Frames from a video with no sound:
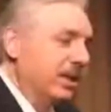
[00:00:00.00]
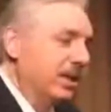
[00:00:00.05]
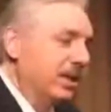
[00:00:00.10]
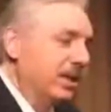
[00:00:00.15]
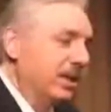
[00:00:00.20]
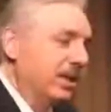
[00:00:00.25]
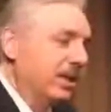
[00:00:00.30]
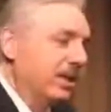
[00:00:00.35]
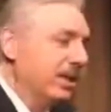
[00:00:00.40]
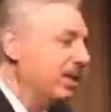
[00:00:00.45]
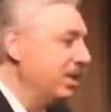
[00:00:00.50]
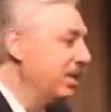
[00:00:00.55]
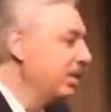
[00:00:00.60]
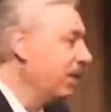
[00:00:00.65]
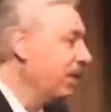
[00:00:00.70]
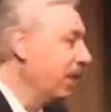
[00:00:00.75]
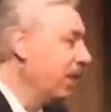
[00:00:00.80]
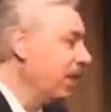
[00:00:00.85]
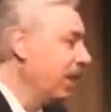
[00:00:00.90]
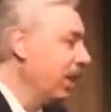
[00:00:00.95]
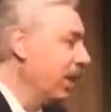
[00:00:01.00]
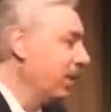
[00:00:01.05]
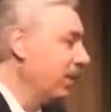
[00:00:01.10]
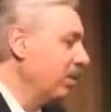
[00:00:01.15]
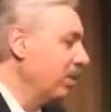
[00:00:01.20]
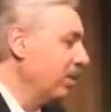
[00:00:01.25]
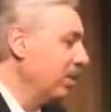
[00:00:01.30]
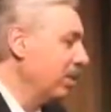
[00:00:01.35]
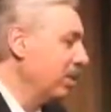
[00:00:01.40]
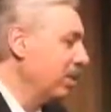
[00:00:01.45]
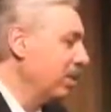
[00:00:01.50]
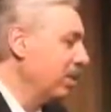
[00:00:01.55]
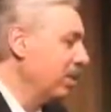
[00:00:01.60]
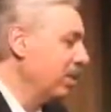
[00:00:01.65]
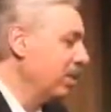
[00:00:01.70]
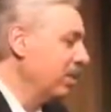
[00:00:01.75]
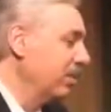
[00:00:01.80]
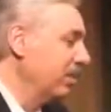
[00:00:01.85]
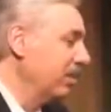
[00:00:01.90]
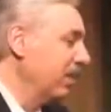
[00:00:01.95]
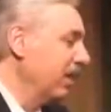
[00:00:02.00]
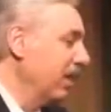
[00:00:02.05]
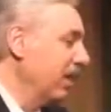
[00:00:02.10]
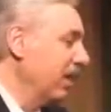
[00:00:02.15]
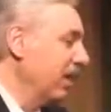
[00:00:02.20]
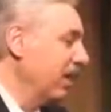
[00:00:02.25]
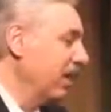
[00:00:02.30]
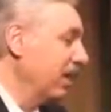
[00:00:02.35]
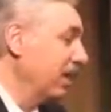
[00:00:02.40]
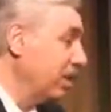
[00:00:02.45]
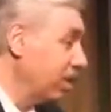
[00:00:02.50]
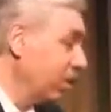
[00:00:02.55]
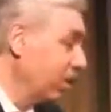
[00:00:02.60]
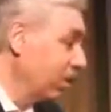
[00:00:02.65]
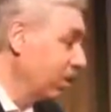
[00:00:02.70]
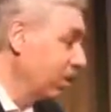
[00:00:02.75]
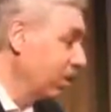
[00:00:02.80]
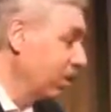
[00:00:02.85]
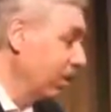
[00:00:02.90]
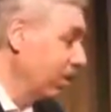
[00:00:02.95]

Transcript: сателлиты типа, готовят к всему крышку